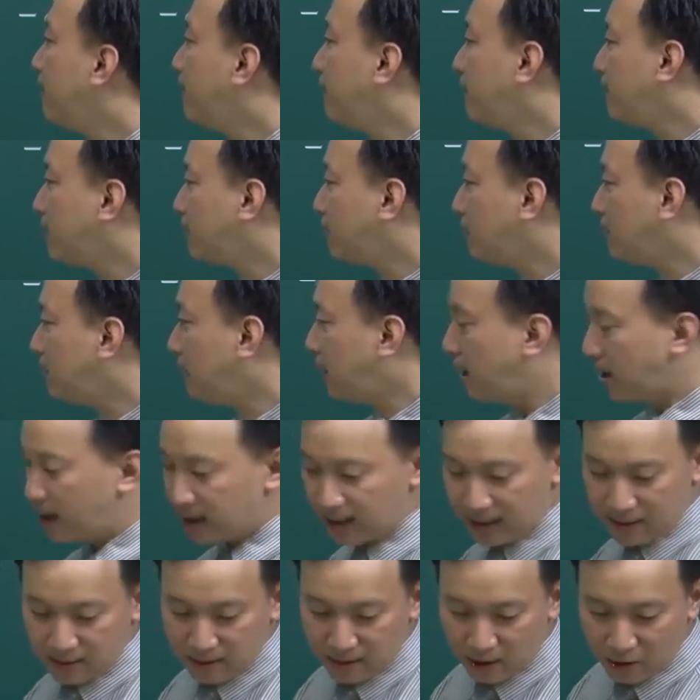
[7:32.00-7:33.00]
ví dụ như là
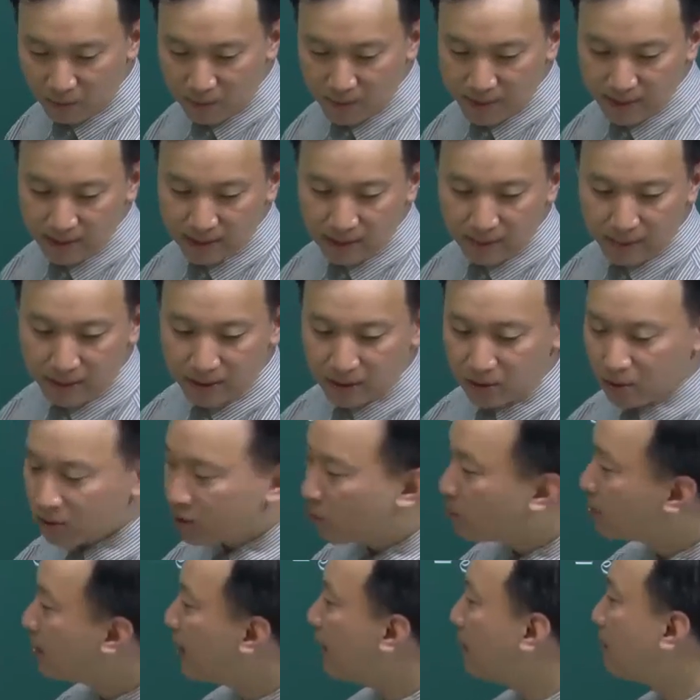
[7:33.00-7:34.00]
người ta yêu cầu mình dựa bản đồ
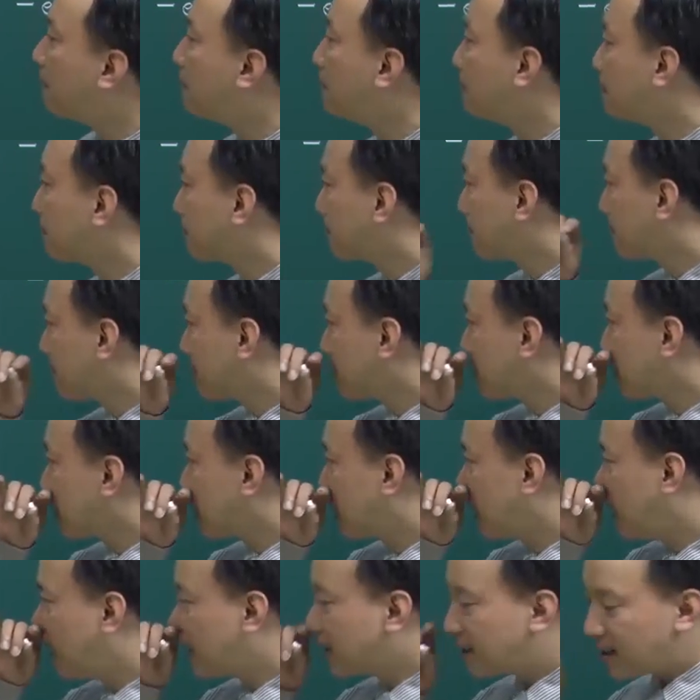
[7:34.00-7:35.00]
nông nghiệp
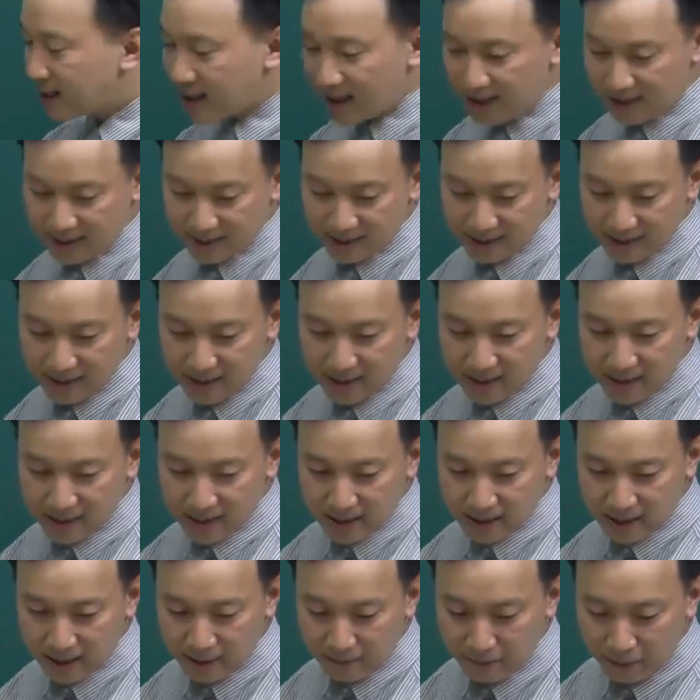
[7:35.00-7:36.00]
là xác định
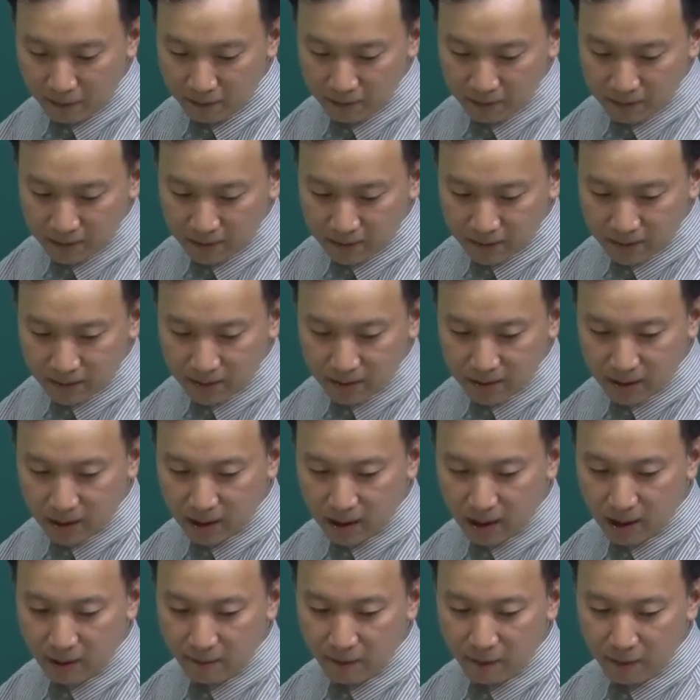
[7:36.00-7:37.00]
cái vùng uh,
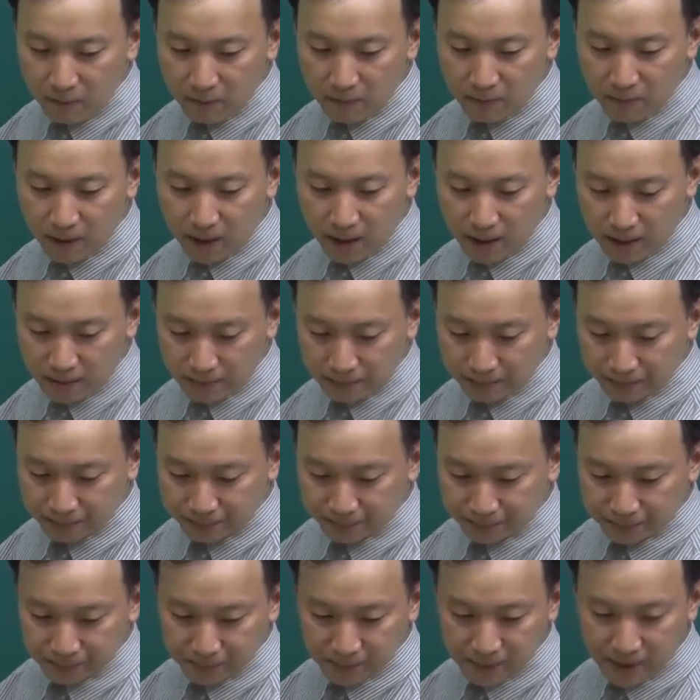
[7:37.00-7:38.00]
vùng uh,
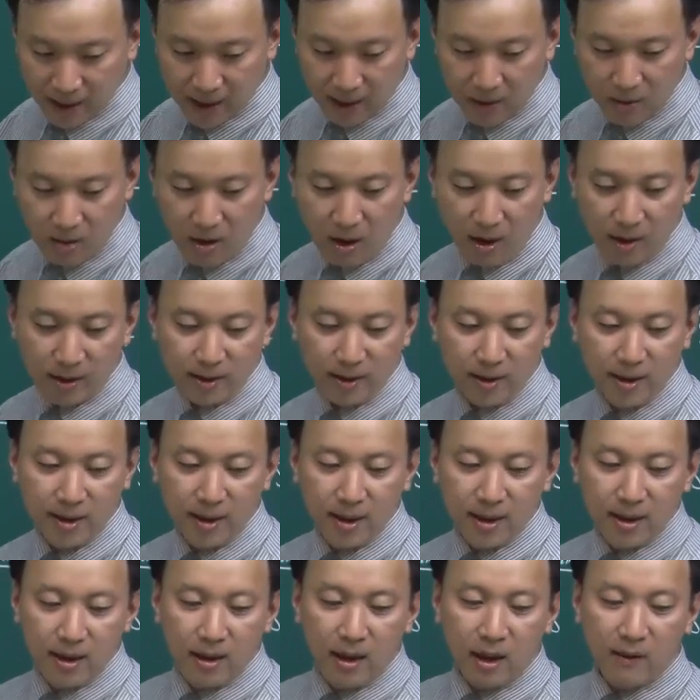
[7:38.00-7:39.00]
đây câu hỏi
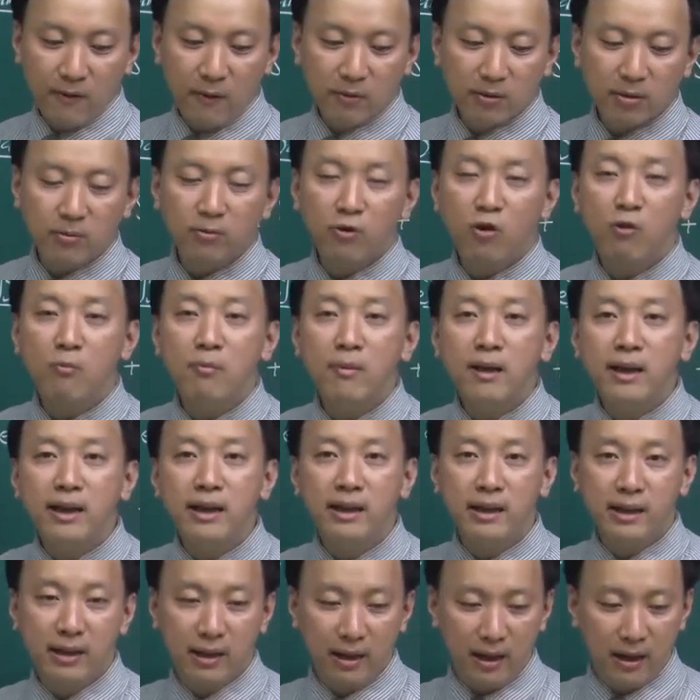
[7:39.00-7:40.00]
là vùng trồng lúa
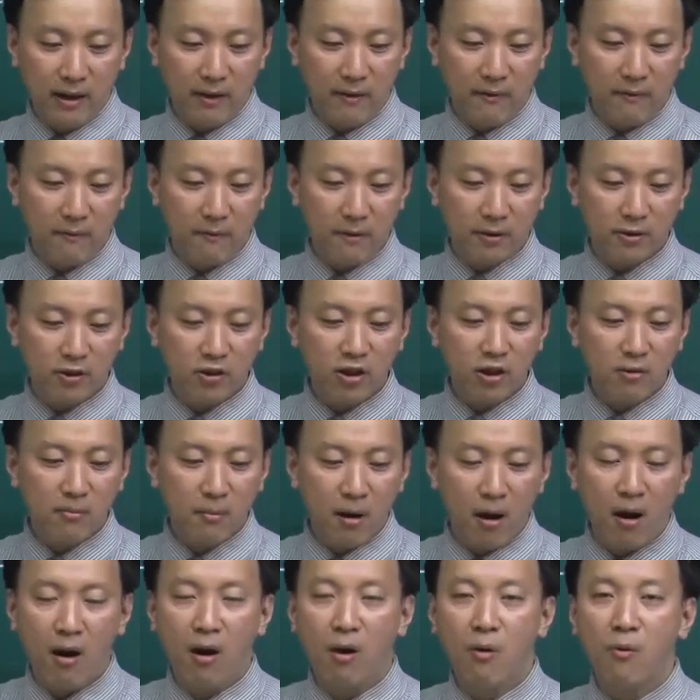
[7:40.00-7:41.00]
mì và cho thấy
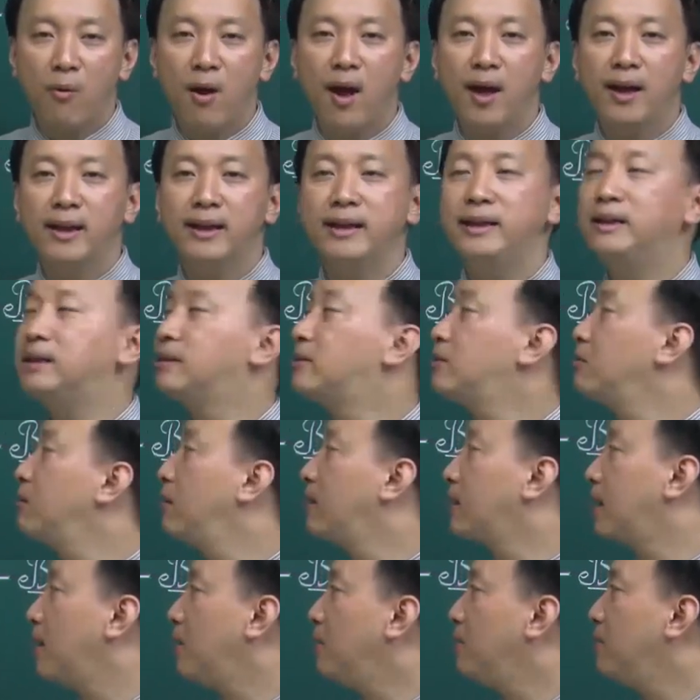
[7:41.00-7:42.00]
bò của Hoa Kỳ trồng
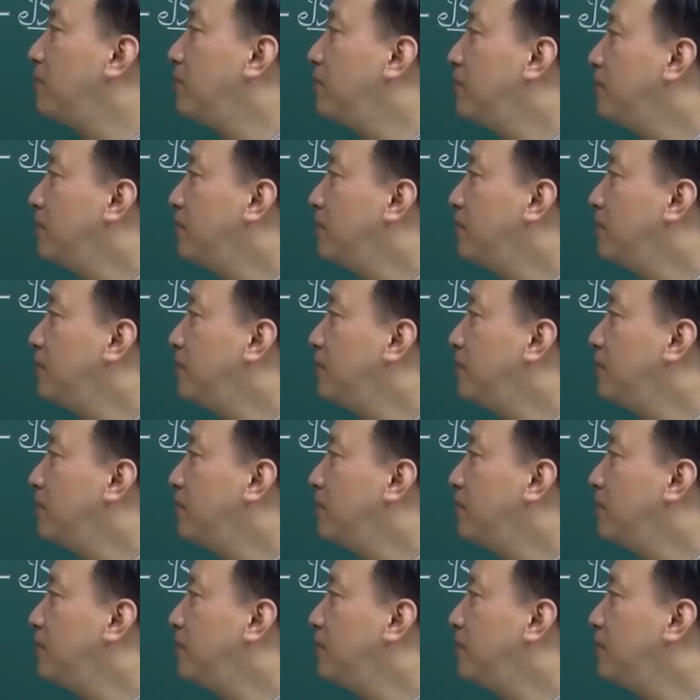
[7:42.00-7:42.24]
ở đâu